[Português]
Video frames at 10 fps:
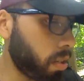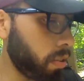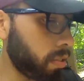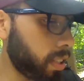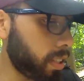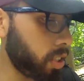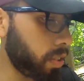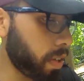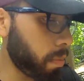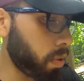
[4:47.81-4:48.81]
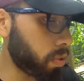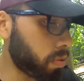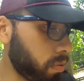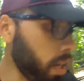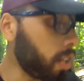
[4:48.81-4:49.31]
Quanto que você tem de ver, moço?
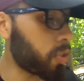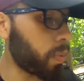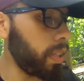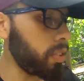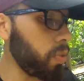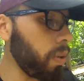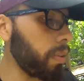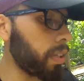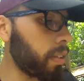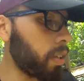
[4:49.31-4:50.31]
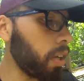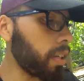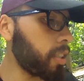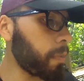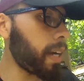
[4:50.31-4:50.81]
Ah, it's really strong.
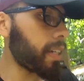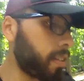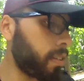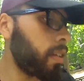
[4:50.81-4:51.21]
Ok, Spark.